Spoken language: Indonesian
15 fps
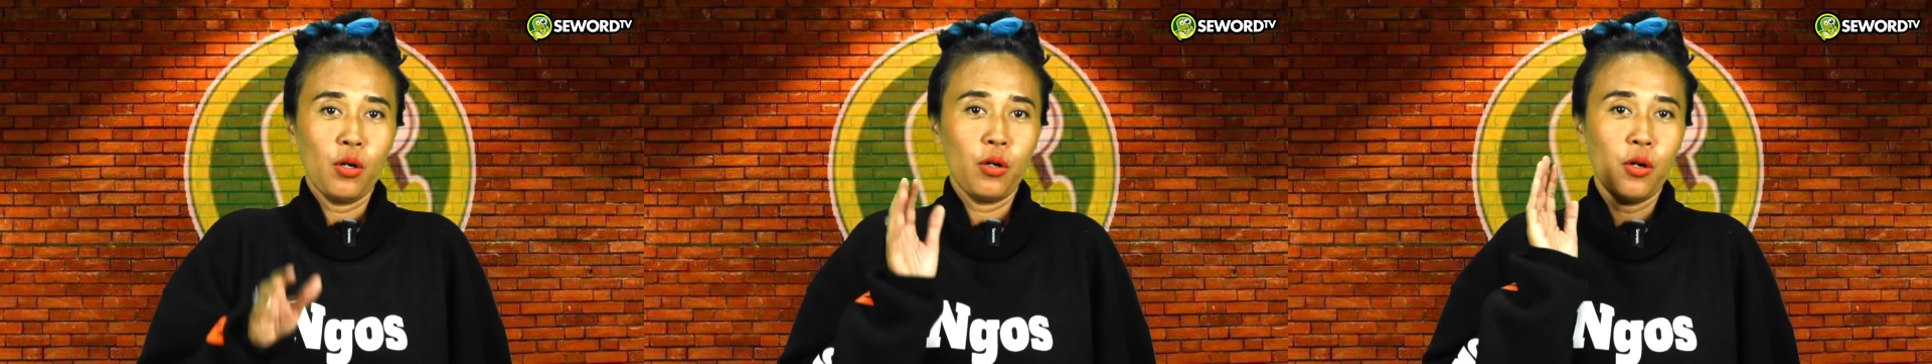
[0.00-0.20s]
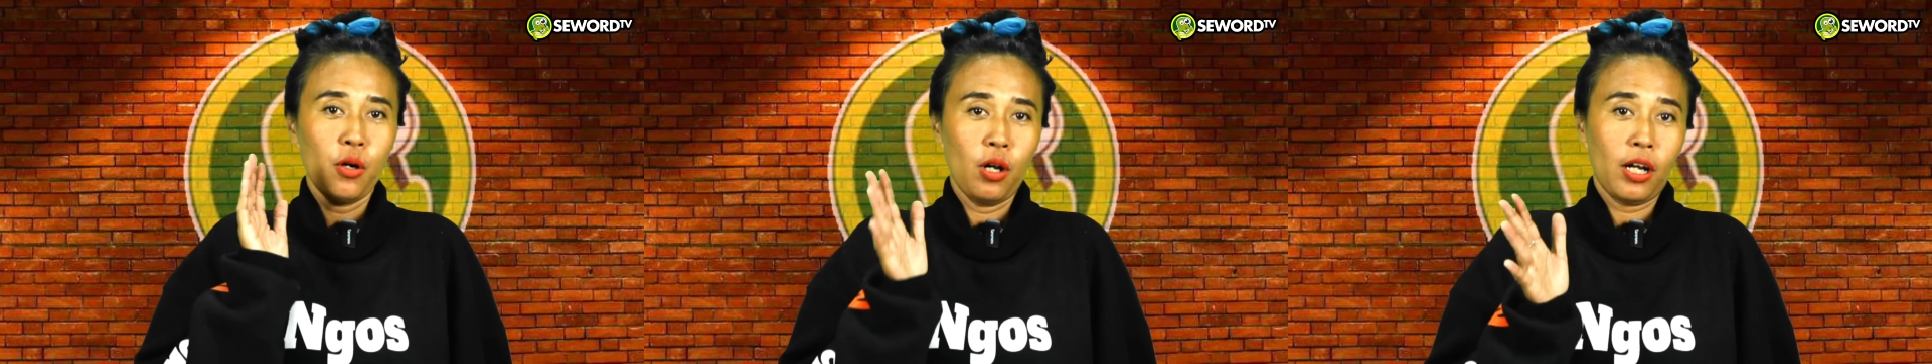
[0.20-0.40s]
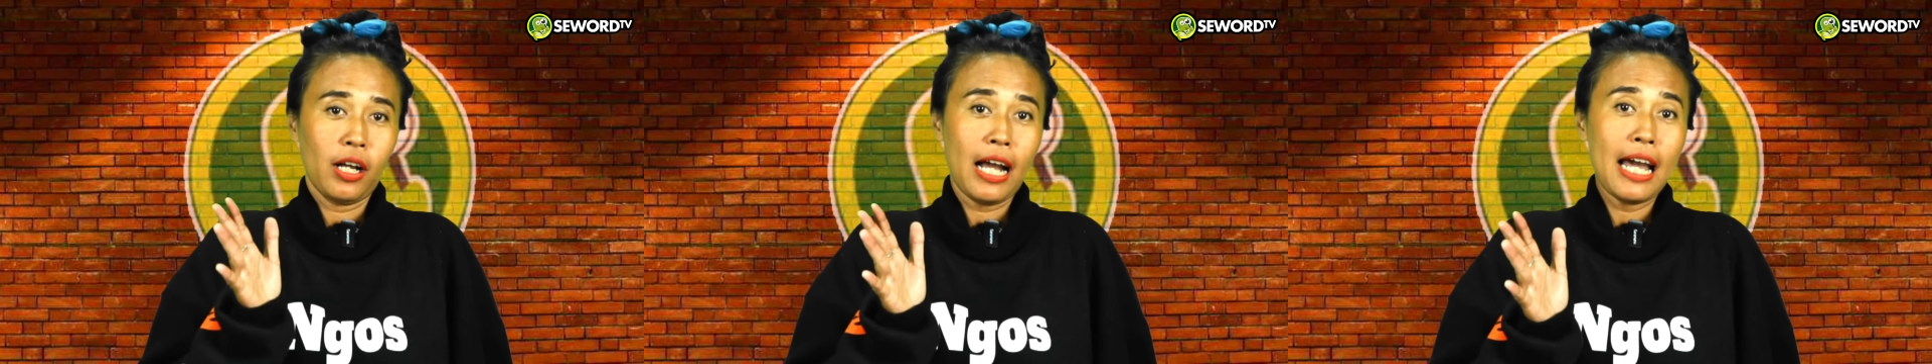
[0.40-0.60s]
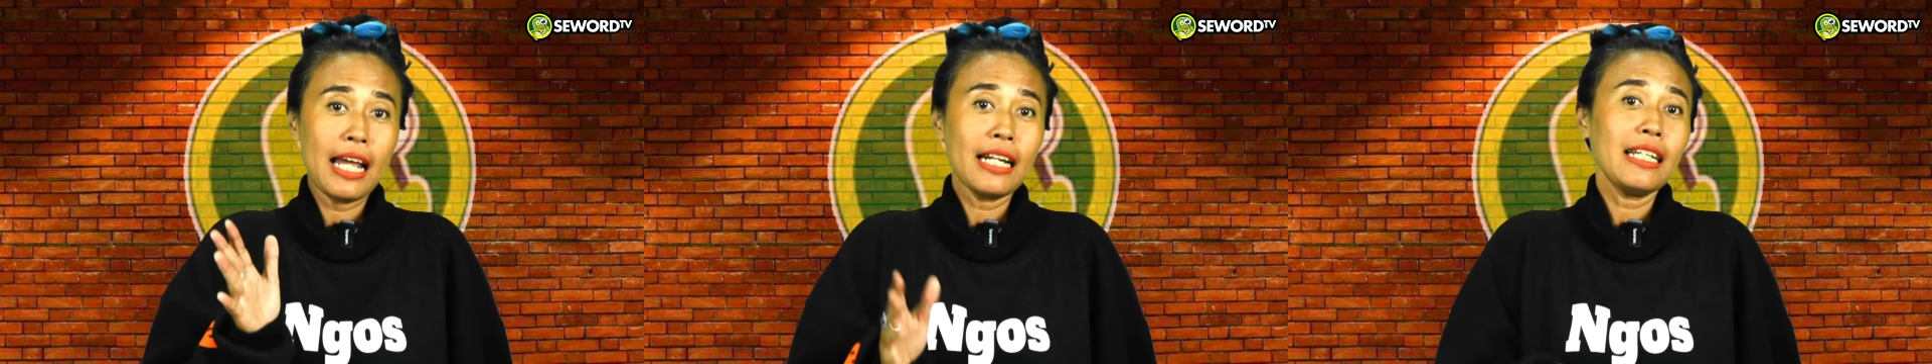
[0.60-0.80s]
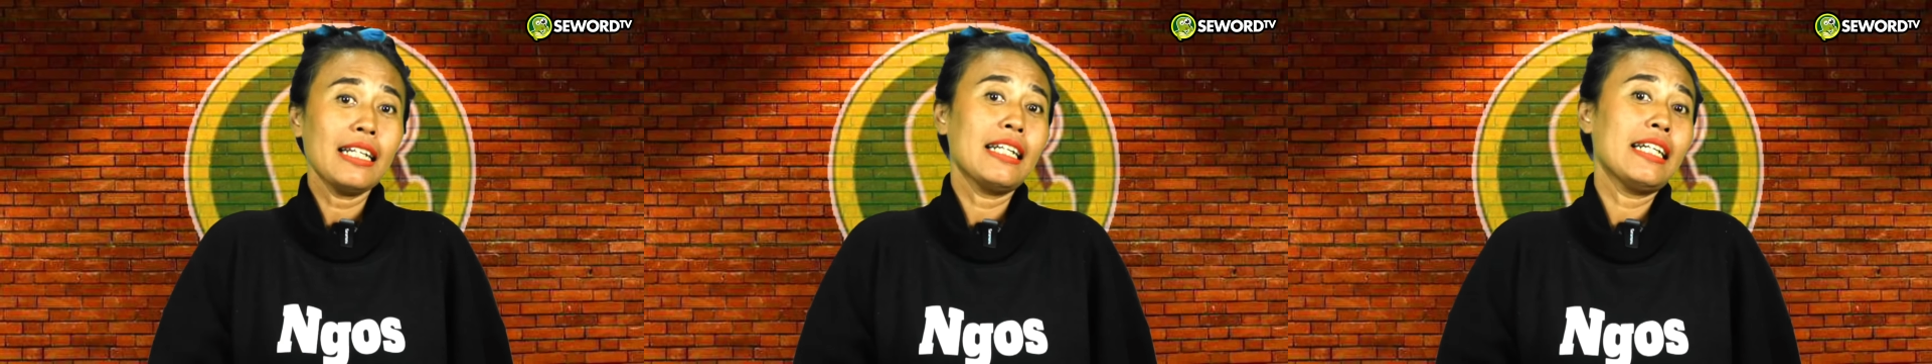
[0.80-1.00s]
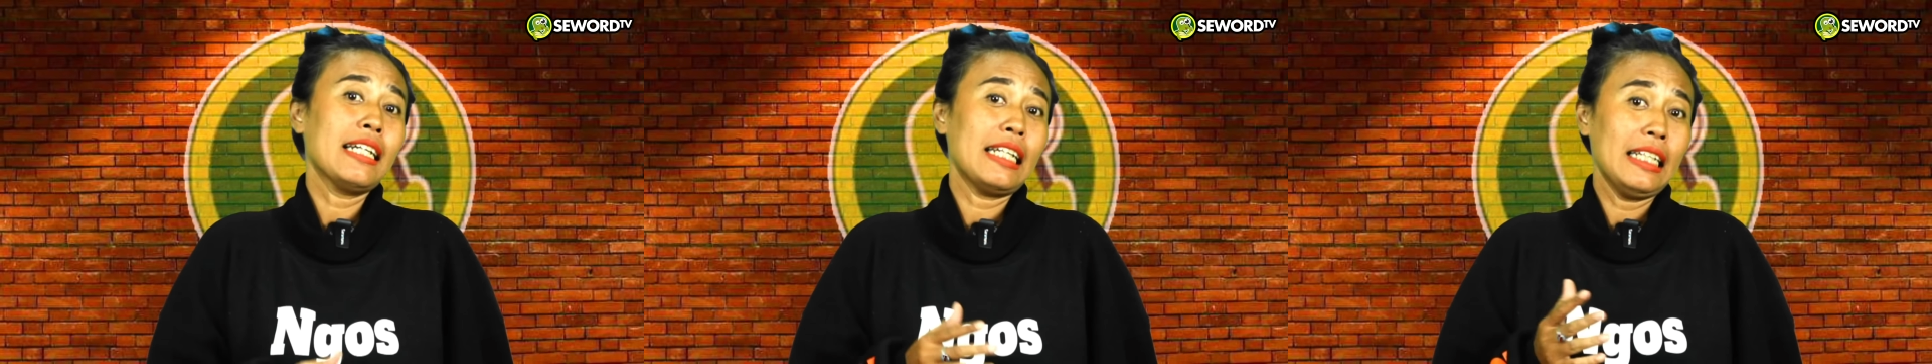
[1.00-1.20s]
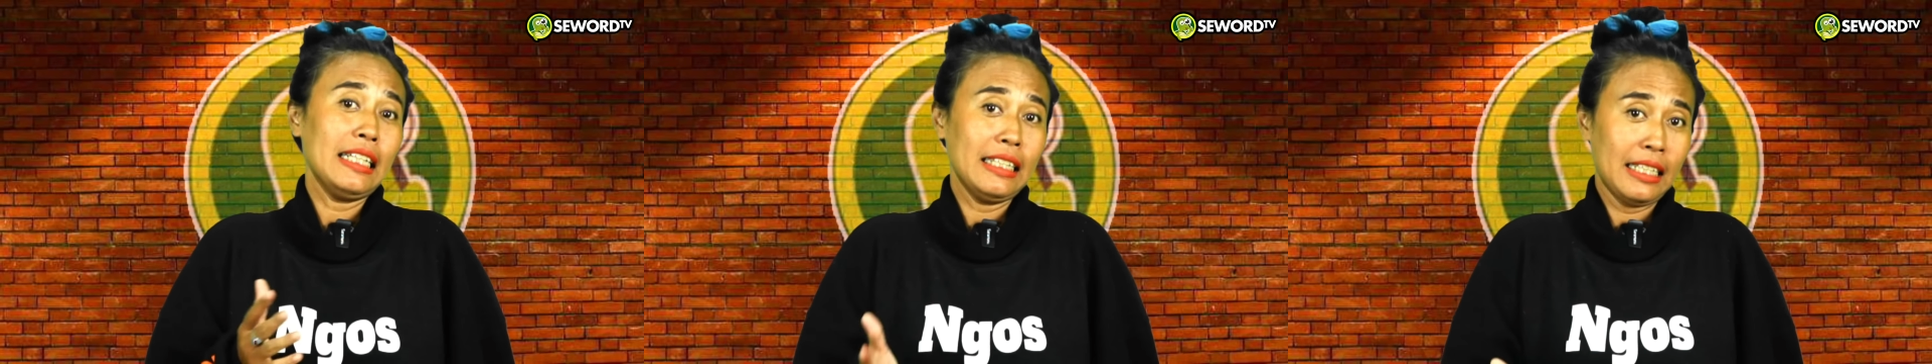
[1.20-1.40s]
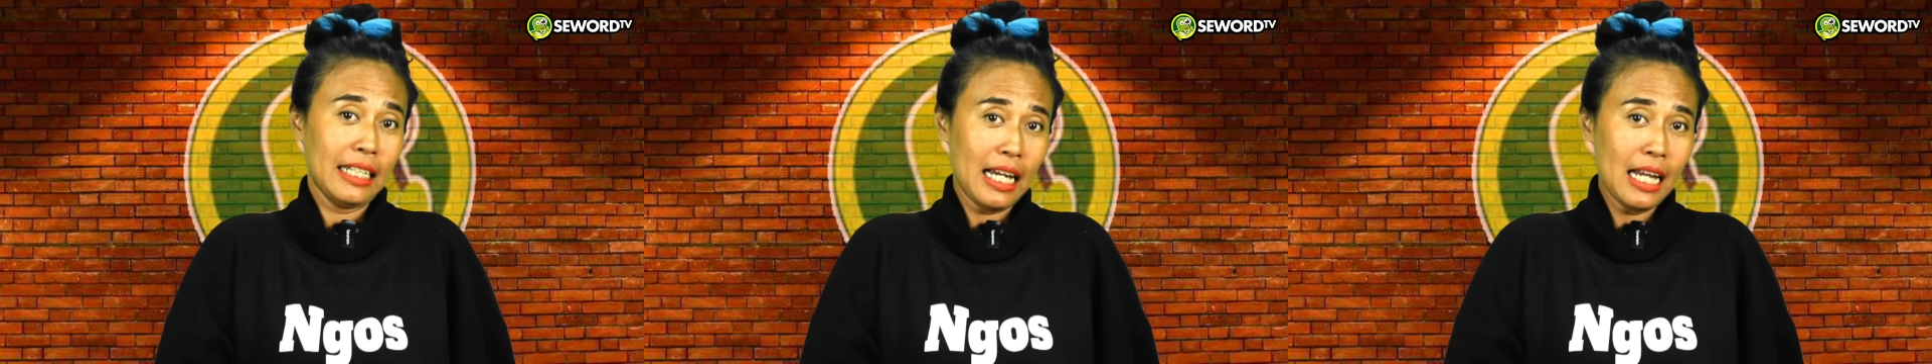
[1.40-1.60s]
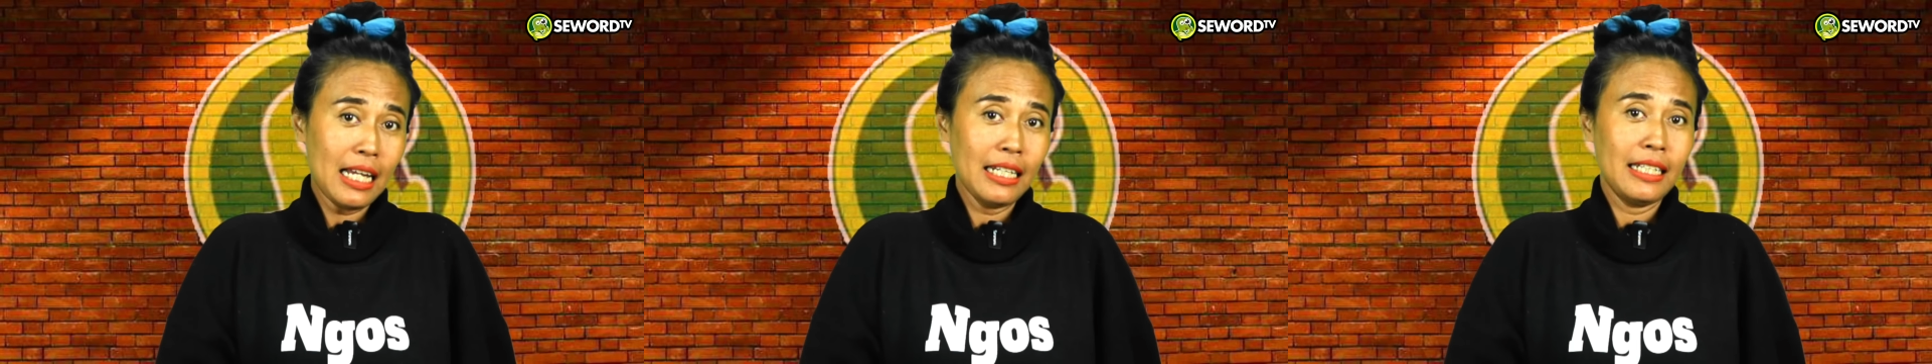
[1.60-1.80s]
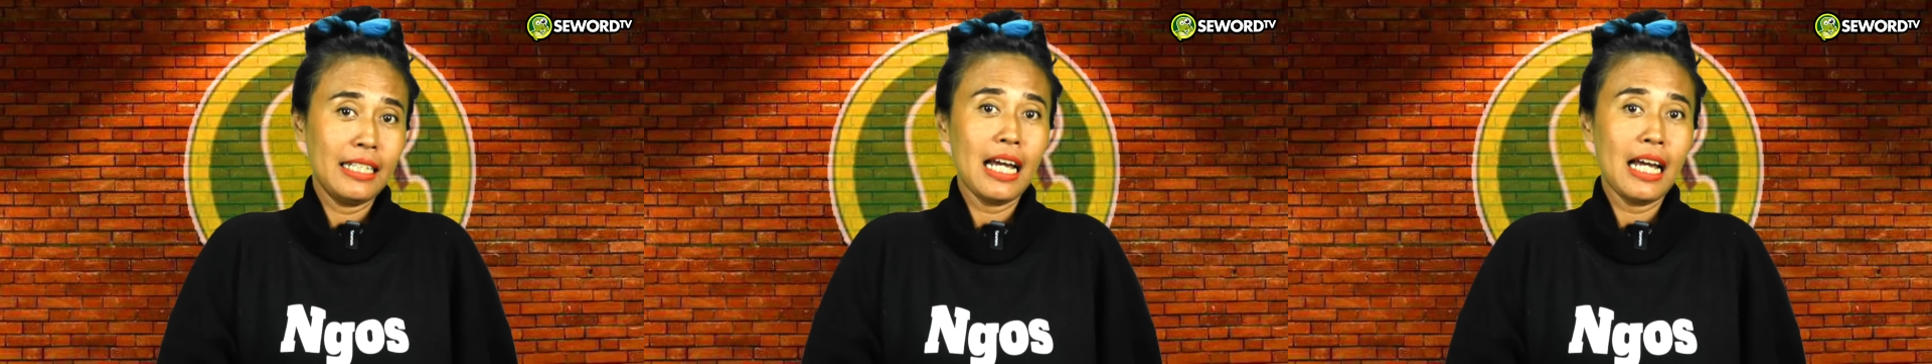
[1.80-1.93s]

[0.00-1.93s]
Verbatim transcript: Golkar, Gerindra,